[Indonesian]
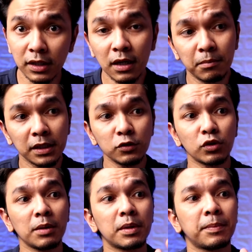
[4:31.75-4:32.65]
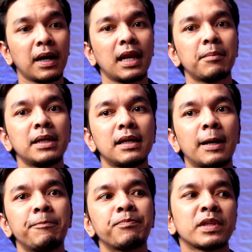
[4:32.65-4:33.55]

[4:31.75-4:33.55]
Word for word: lah ya berarti sudah berpengalaman dalam